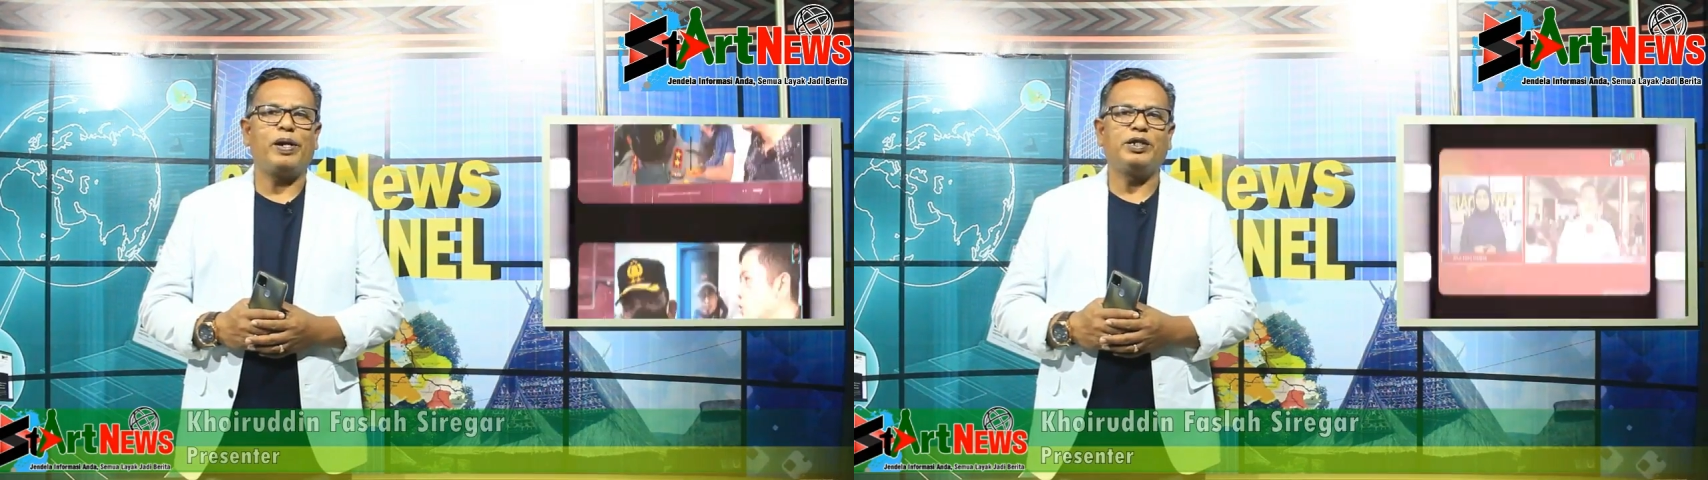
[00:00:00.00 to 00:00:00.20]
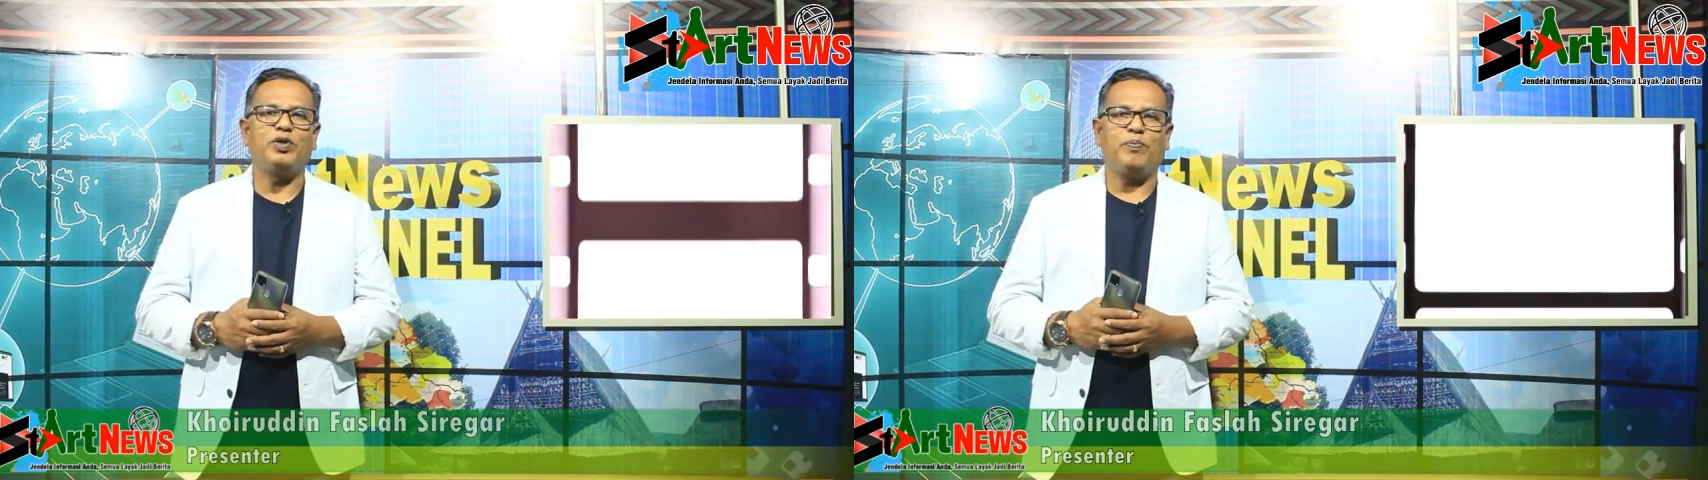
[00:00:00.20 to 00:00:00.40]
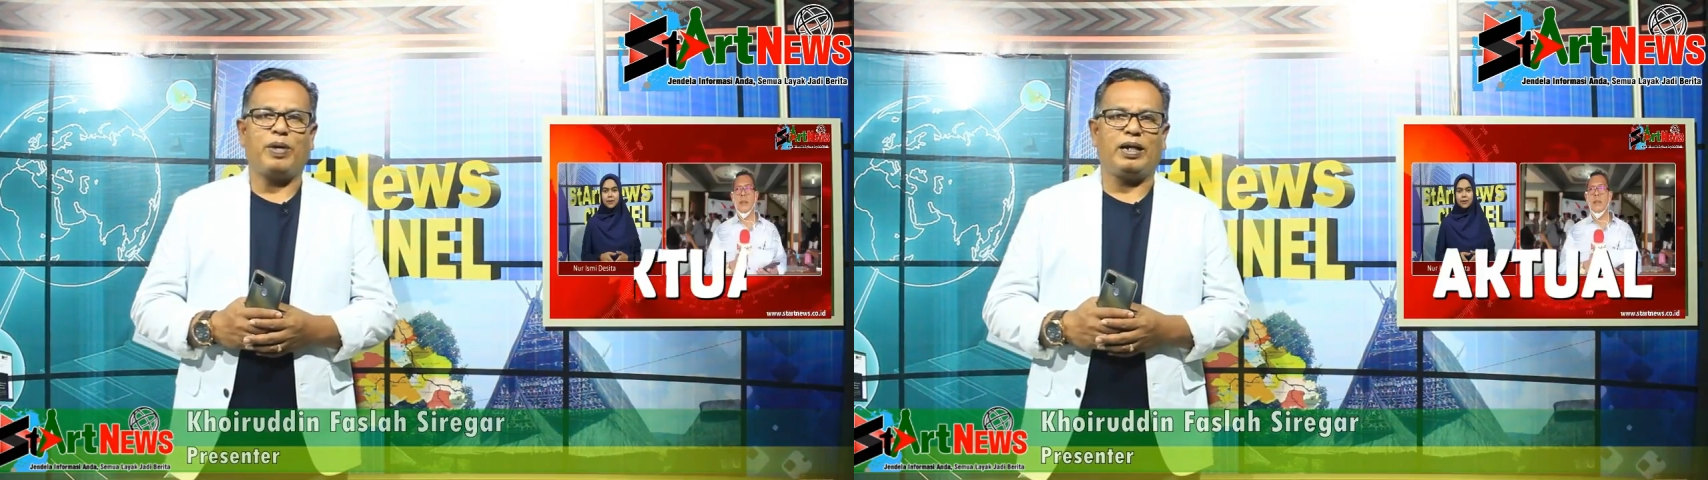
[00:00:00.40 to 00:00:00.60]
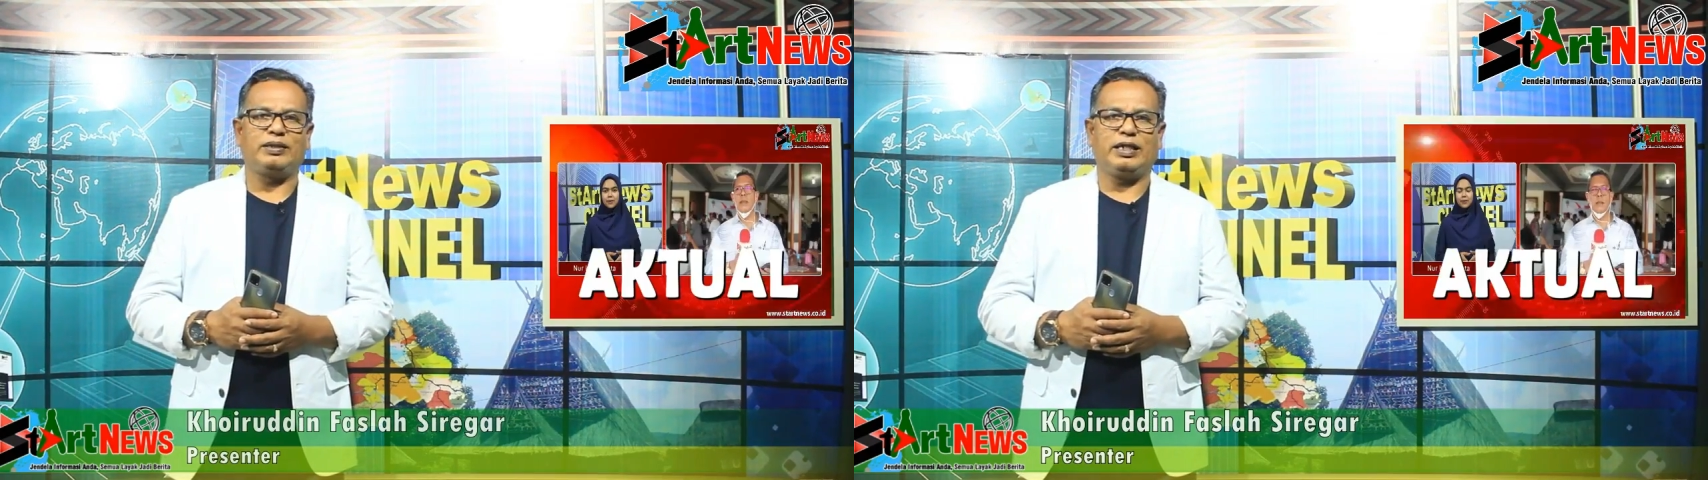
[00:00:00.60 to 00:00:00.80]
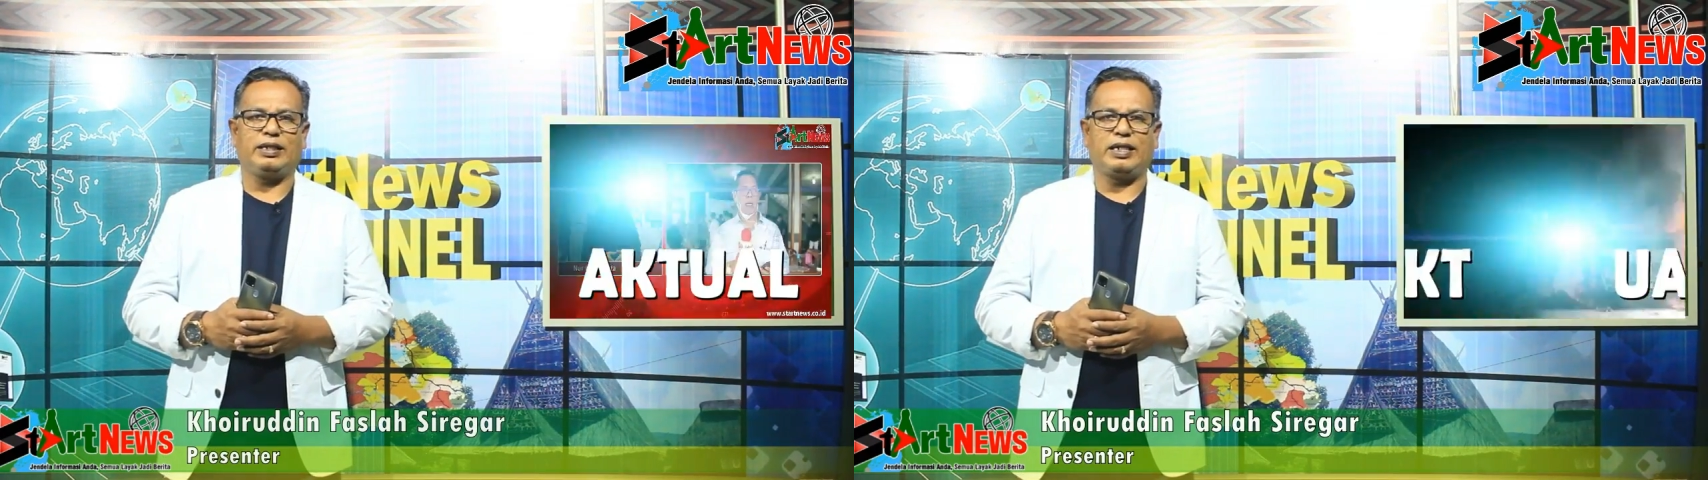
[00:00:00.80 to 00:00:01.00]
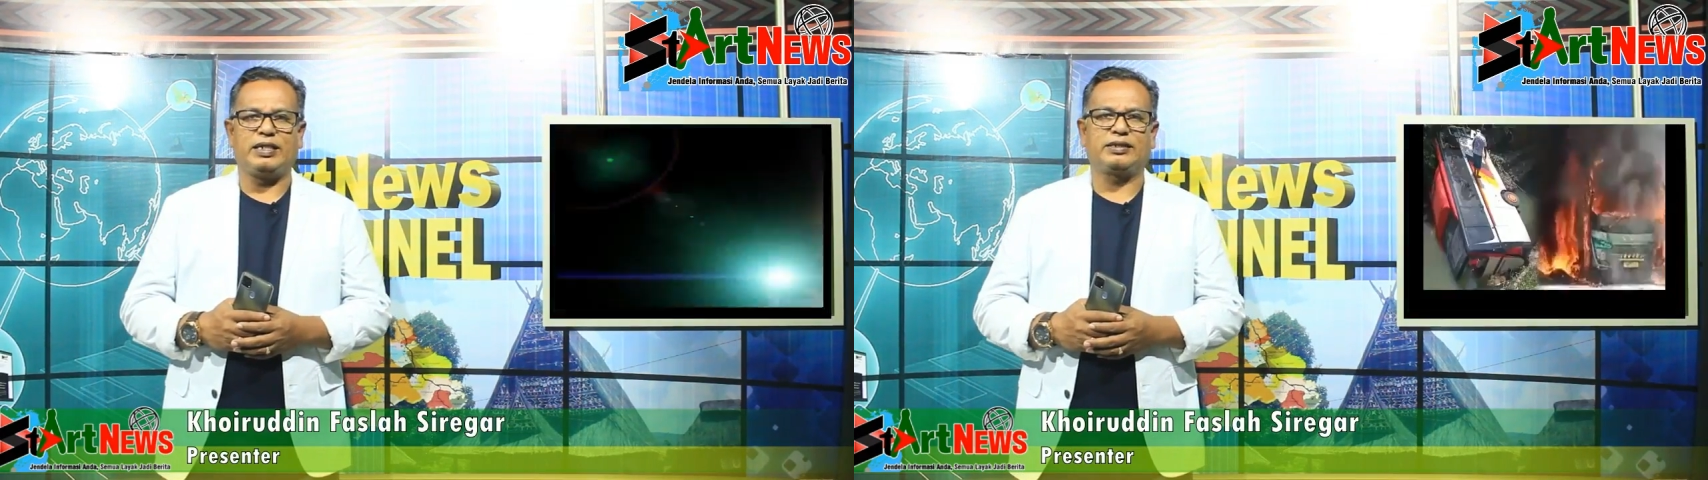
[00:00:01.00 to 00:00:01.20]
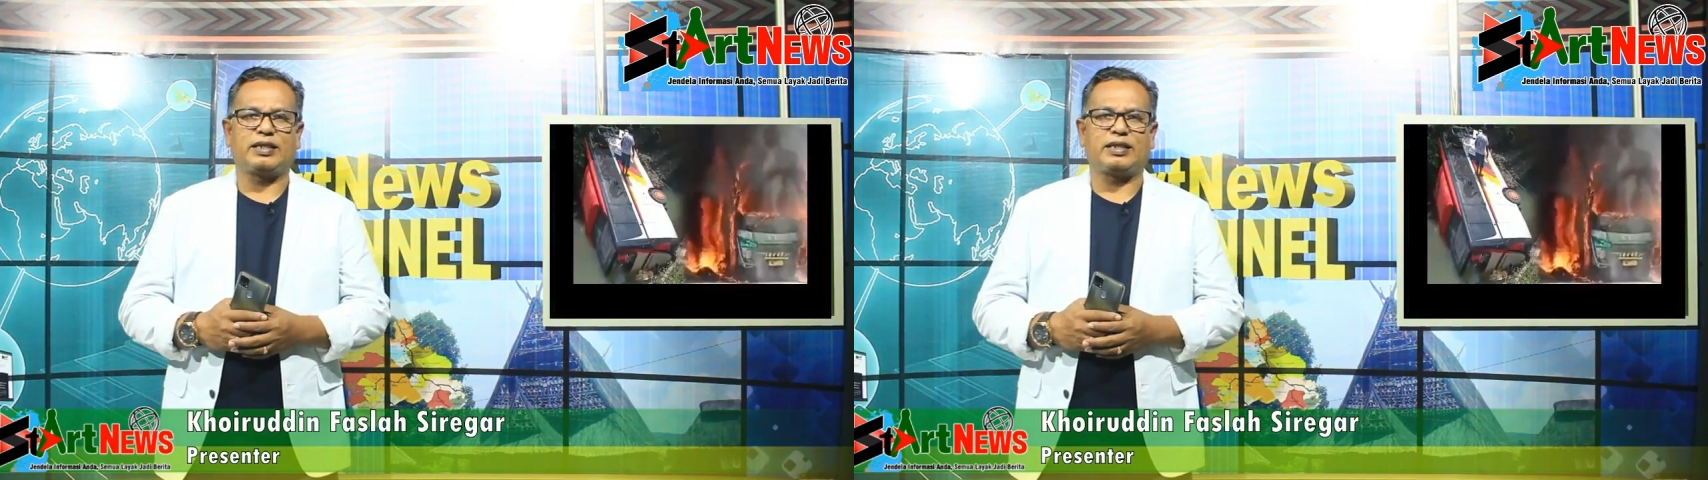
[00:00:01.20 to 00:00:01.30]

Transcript: perjumpaan kita di